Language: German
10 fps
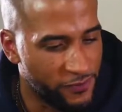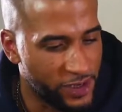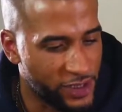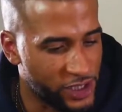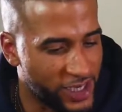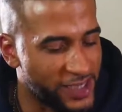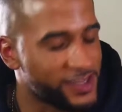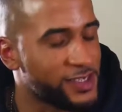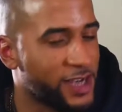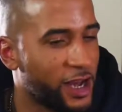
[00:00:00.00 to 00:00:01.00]
wirklich
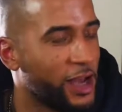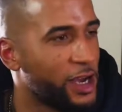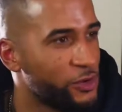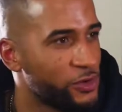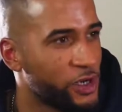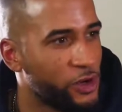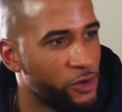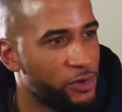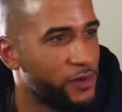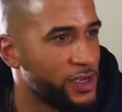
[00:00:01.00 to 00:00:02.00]
ganz klare und
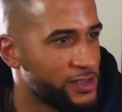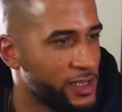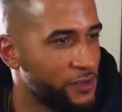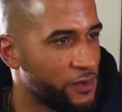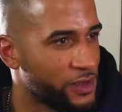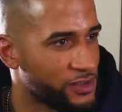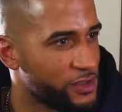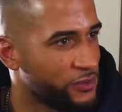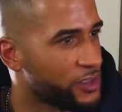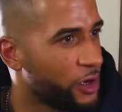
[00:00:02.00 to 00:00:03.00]
genaue Beweise liefern, dass
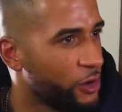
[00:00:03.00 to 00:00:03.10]
ich